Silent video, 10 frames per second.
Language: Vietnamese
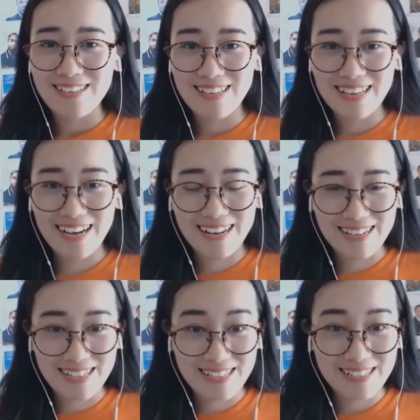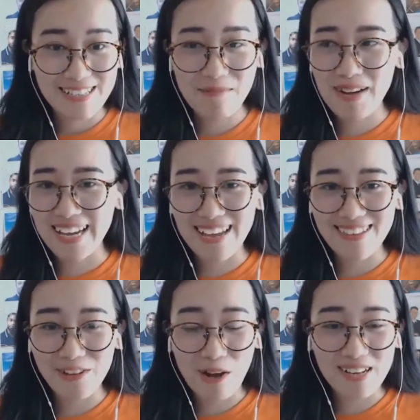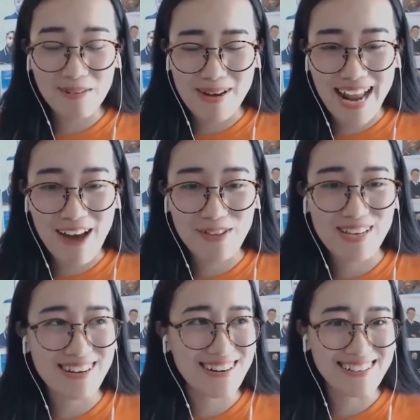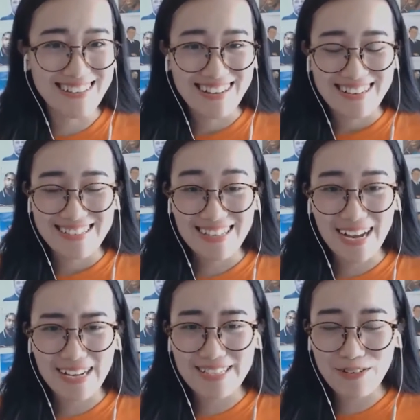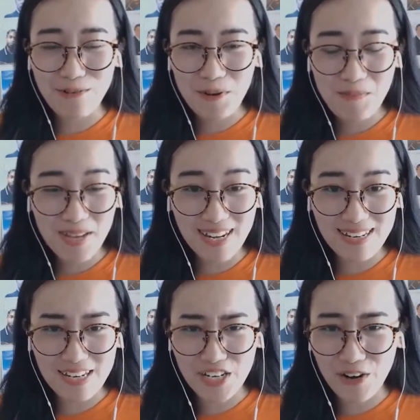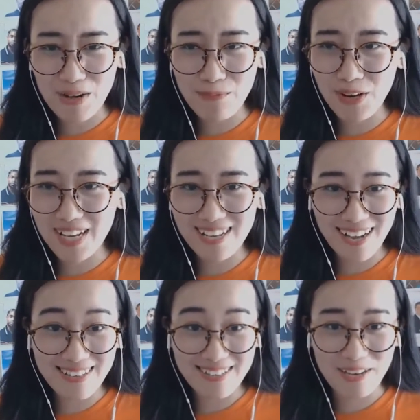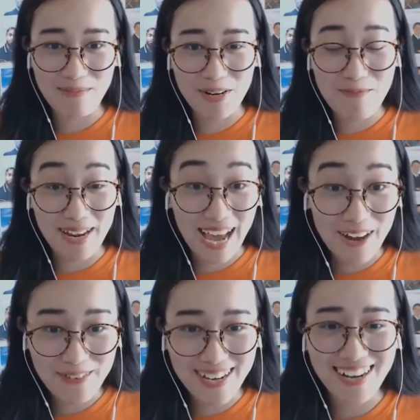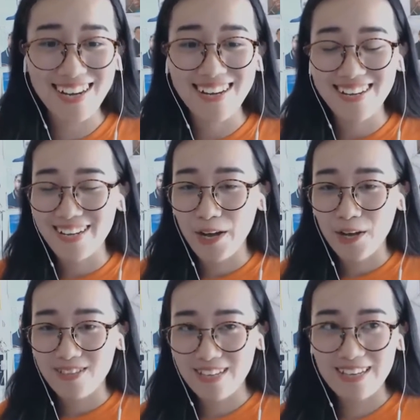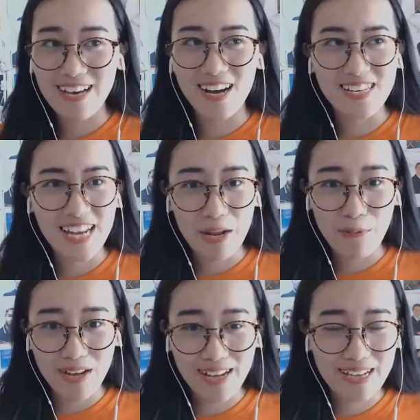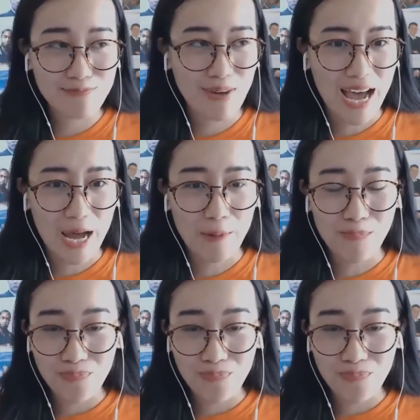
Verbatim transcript: Thì uh, khi mà nghe đến Ngoại ngữ Bá Đạo thì uh, chắc các anh chị cũng không biết là nó là một cái kênh gì mà nó bá đạo vậy hả. Thì uh, đây là một cái kênh mà